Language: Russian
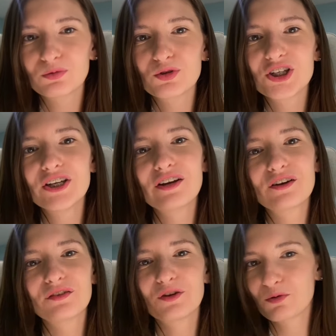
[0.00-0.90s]
уже ко
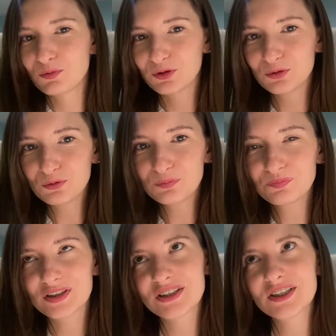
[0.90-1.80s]
второму дню
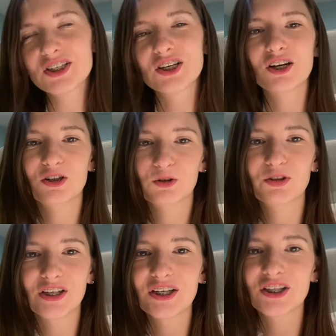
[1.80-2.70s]
достаточно хорошо
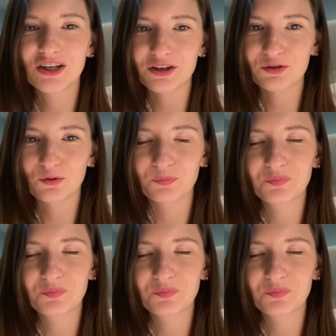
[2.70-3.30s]
знаешь трассу.